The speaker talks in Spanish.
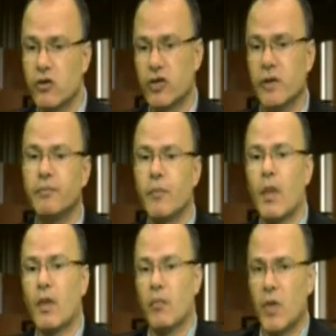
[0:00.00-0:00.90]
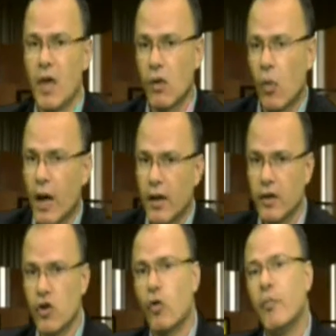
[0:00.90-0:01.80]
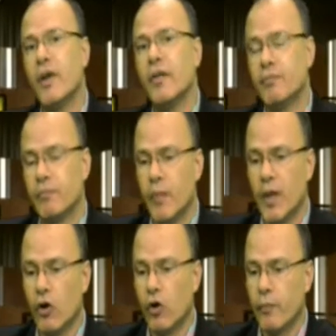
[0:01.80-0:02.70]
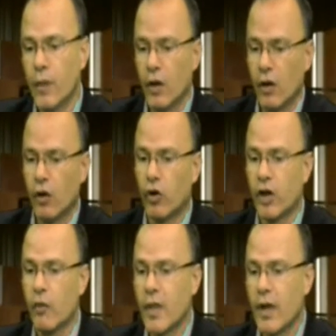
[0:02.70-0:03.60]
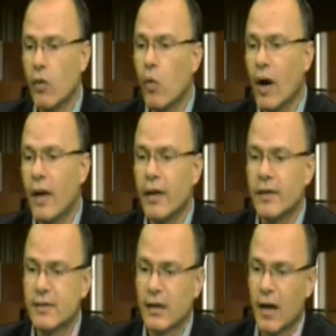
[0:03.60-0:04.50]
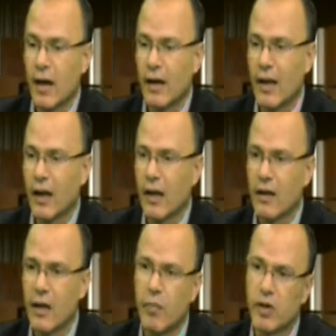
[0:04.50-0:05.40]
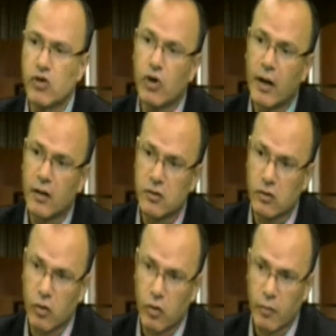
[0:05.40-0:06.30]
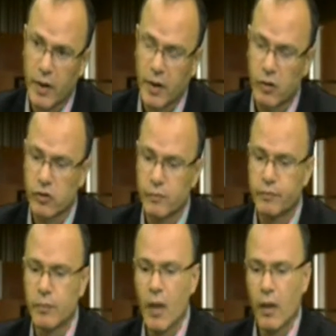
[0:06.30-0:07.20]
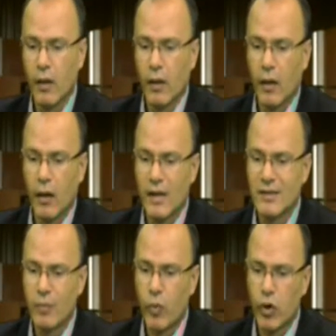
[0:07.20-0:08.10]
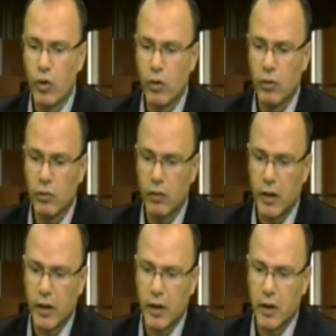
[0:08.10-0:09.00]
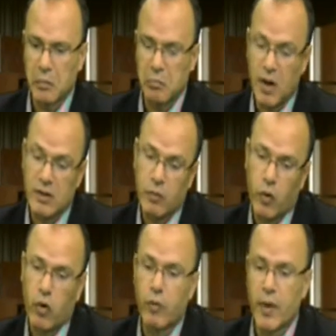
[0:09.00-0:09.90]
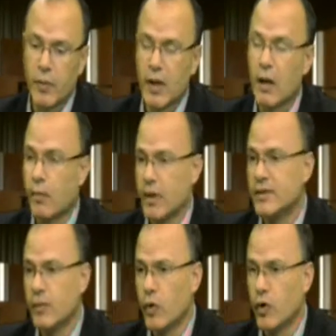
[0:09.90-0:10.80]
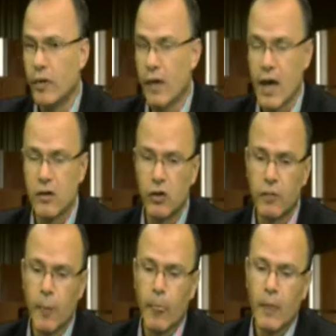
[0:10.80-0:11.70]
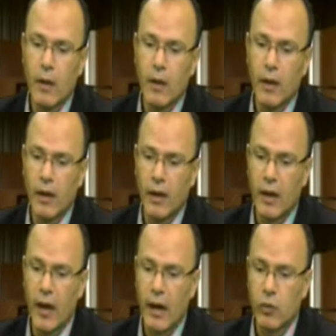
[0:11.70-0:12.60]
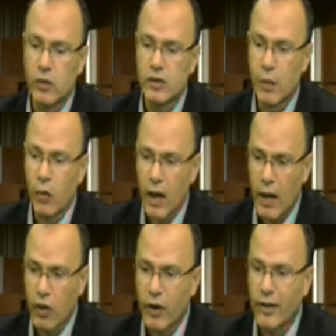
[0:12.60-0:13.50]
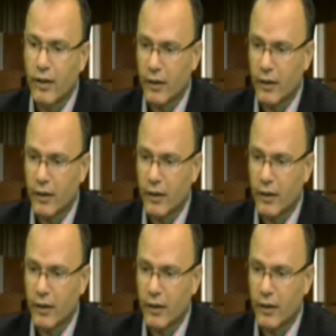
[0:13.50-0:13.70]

no sé. Me da igual el nombre, pero lo que no me da igual es la, calidad de personas que son los compañeros. Hace poco, eh, hace poco, más bien a principios de este año, eh, algunos abogados que,